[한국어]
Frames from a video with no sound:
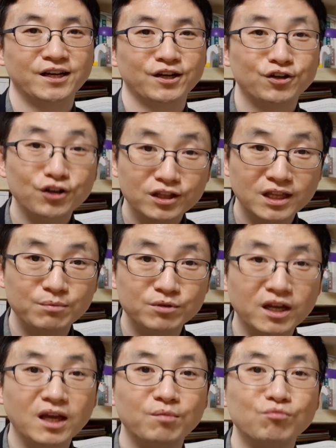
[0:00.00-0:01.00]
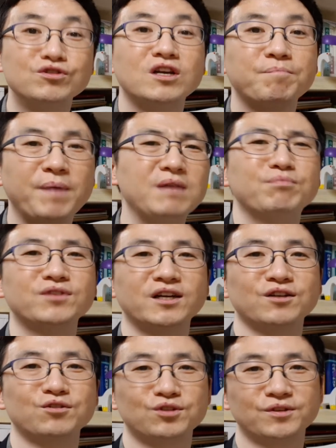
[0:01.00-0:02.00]
그렇기 때문에 문제를 빨리
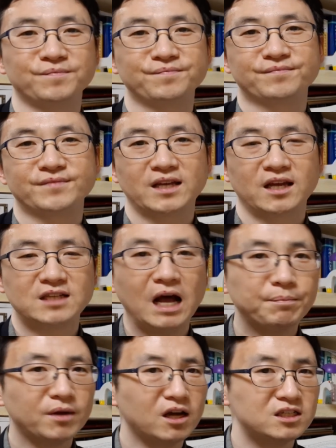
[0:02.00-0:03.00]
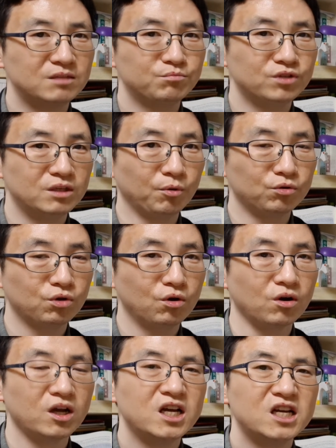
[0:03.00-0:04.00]
푼다는 거죠. 그래서 합격하시는 분들이
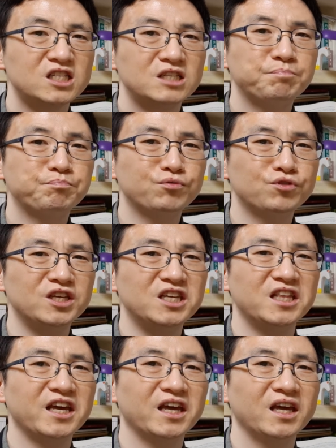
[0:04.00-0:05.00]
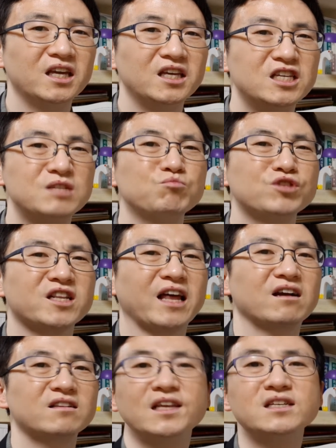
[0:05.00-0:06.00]
보통 10분 이내에 20문제를 다
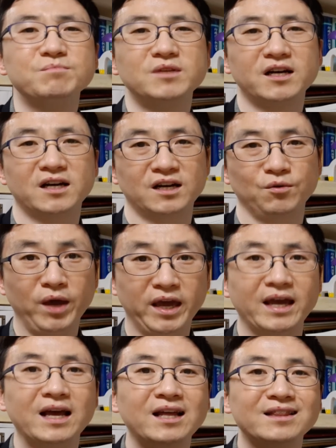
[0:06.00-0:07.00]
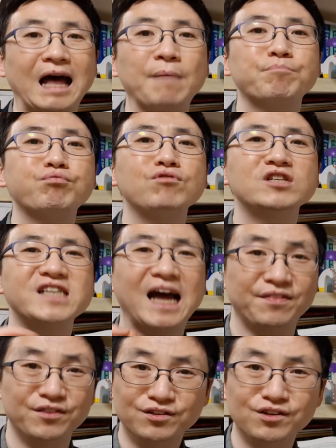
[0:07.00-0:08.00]
끝내십니다. 왜? 다 풀지
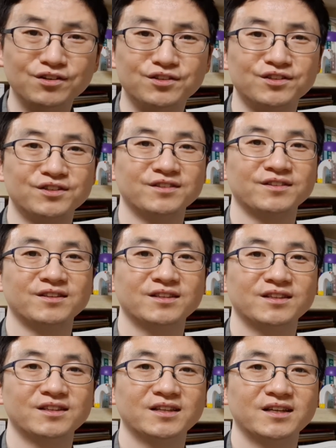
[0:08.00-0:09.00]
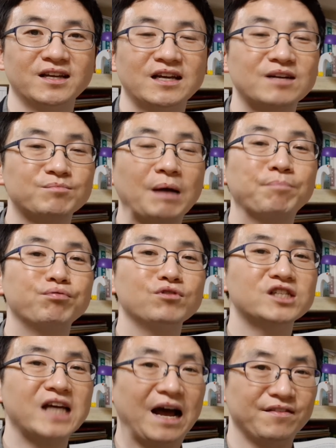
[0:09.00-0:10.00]
않는 거거든. 그럼 다
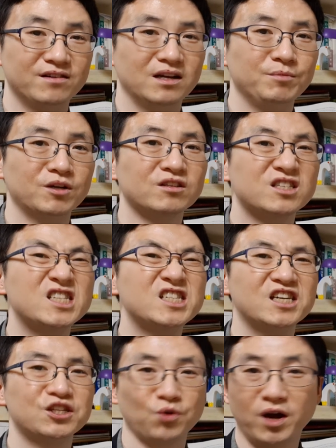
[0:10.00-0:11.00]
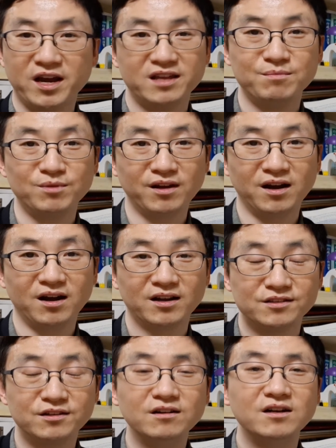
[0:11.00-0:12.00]
풀지 않으려면 지식이 정확해야 됩니다.
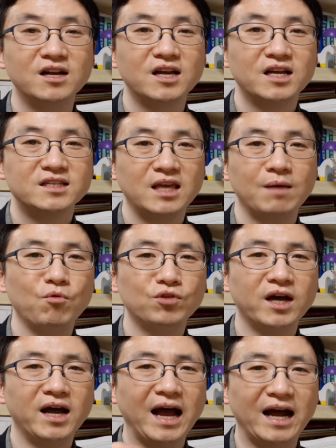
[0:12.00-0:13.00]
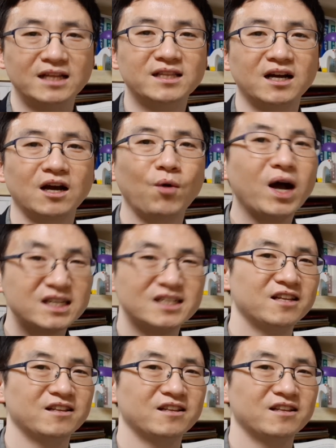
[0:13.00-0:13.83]
그래서 세모다 아니다가 확실해야